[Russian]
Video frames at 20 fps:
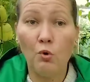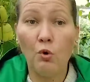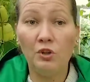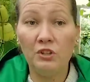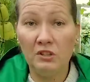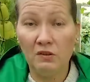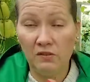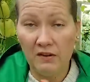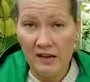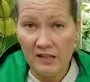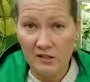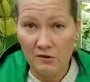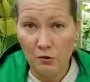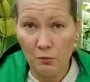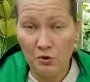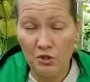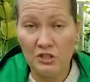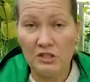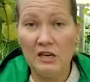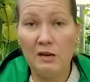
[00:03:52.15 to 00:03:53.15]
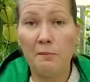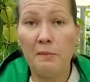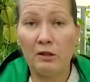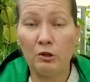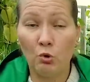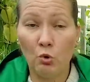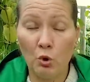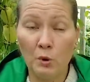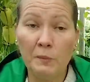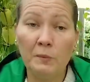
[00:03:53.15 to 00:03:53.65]
Он является в том числе и
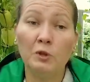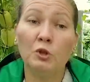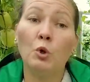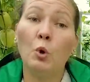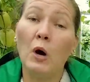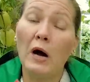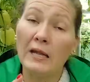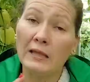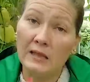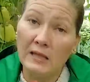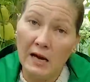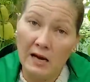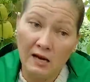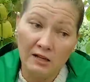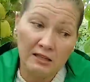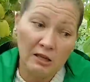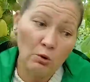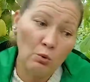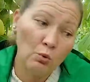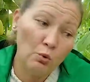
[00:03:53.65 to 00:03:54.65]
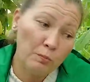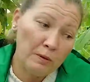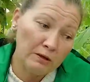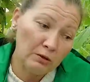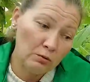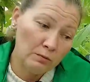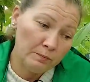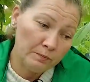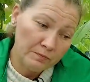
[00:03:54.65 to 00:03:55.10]
подкормкой, но однако такую под...